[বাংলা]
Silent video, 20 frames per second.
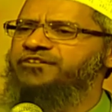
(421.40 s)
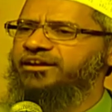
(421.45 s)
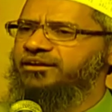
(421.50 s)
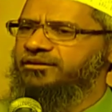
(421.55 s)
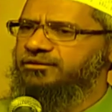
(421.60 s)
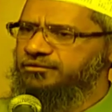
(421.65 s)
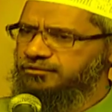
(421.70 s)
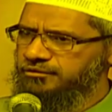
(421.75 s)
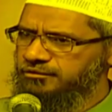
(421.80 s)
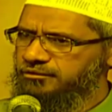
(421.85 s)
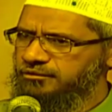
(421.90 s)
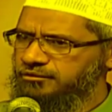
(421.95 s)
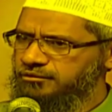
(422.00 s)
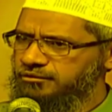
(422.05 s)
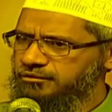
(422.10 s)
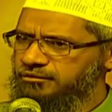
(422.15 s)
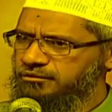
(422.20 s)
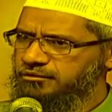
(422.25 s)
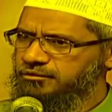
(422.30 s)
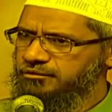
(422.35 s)
একটা মত দিলেন
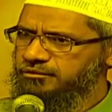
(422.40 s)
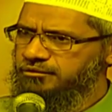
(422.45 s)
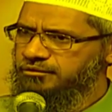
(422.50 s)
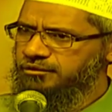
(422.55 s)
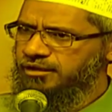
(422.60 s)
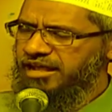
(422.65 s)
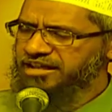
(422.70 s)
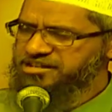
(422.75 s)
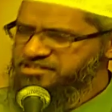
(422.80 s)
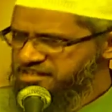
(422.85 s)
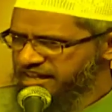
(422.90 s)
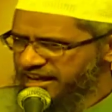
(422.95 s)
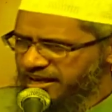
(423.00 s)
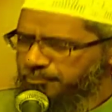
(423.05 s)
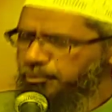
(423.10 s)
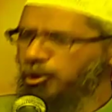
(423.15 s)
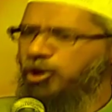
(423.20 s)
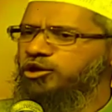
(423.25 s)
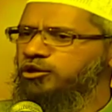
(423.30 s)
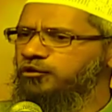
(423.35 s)
তখন
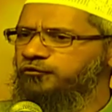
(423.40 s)
হজরত